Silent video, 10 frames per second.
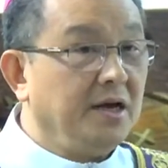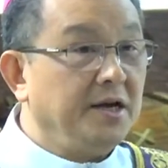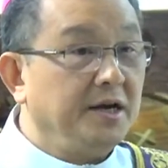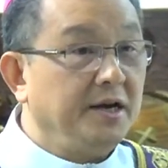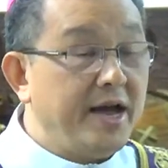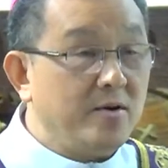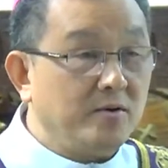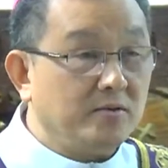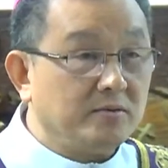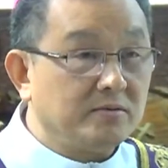nếu
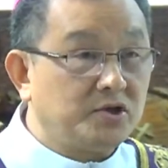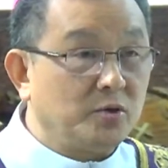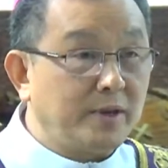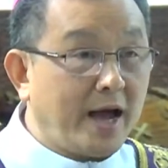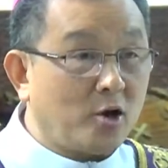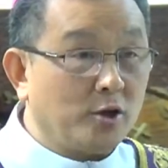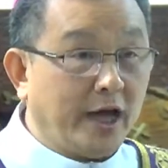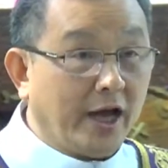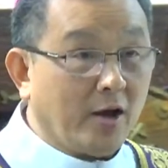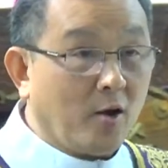chúng ta có
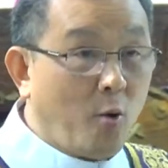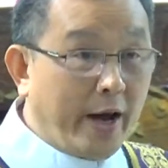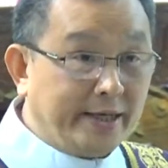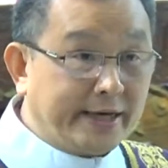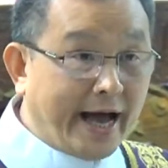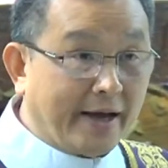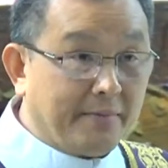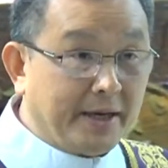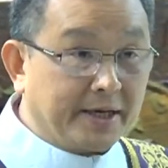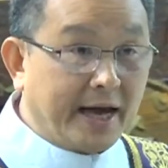thể hoán cải
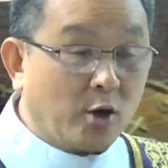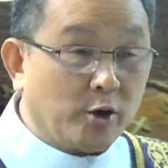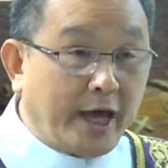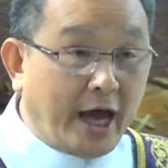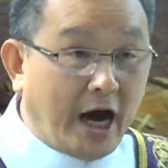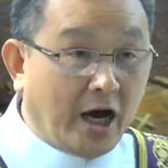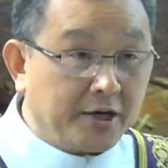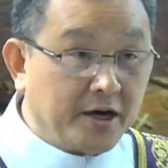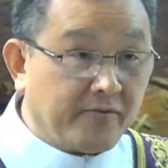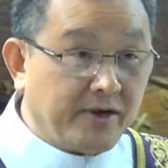mình để có thể ở
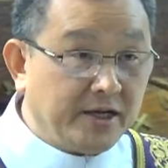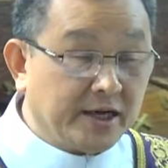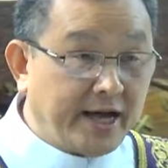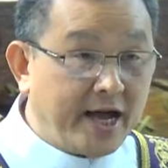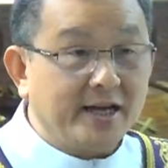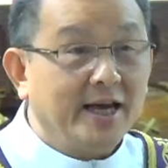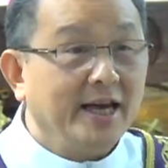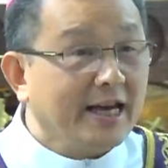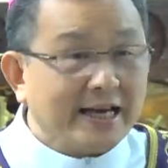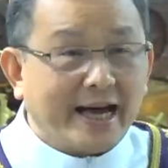được với người khác
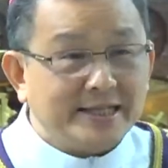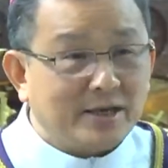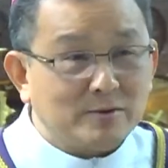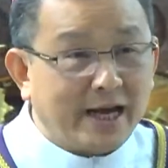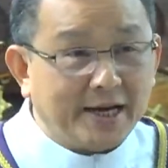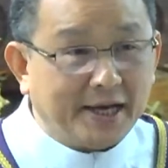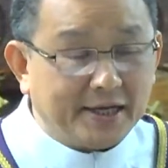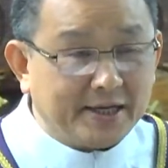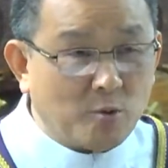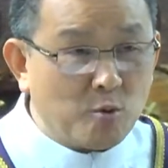ngay trong gia đình
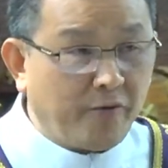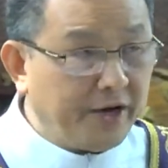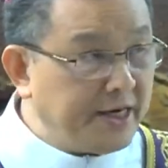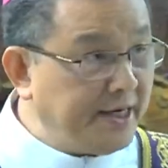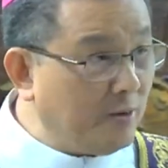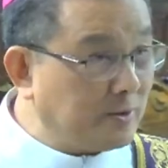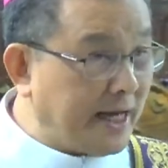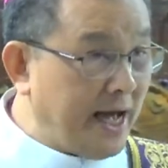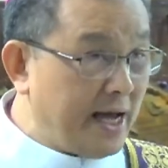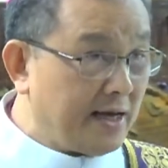ấy không có phải đi đâu
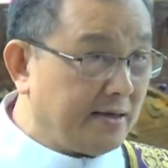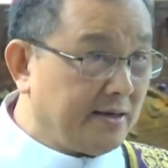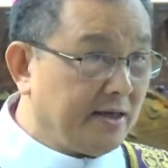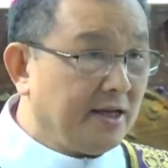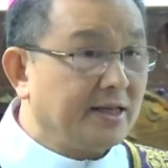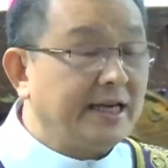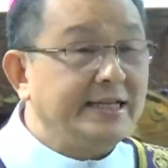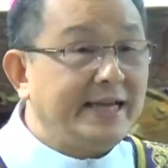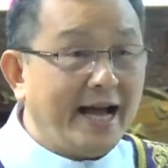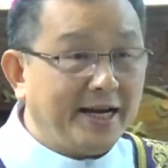xa thì
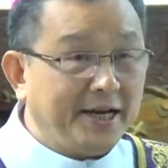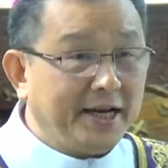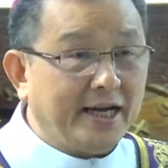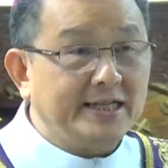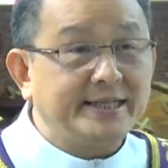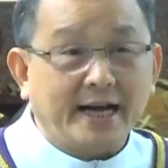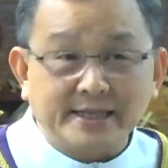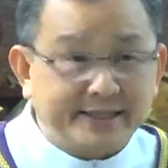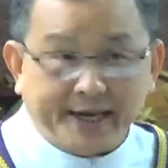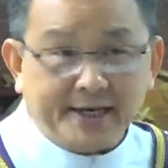gia đình ấy chắc
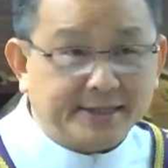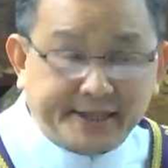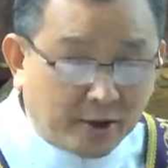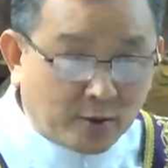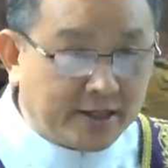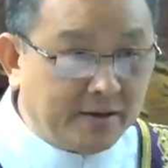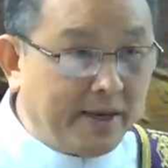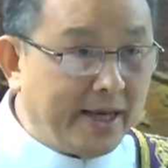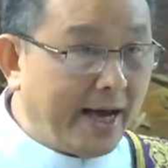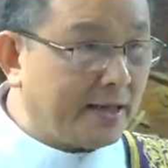chắn chỉ có sự
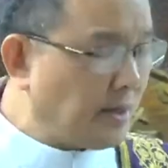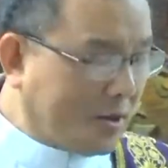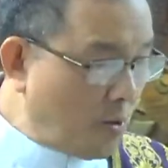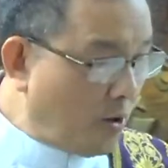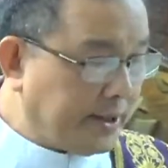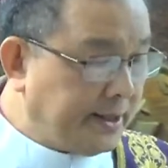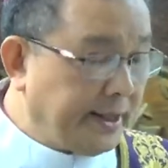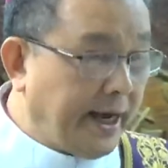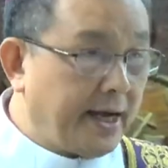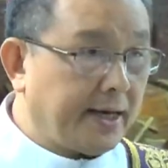bình an thôi không có cái gì
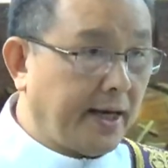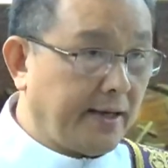khác cả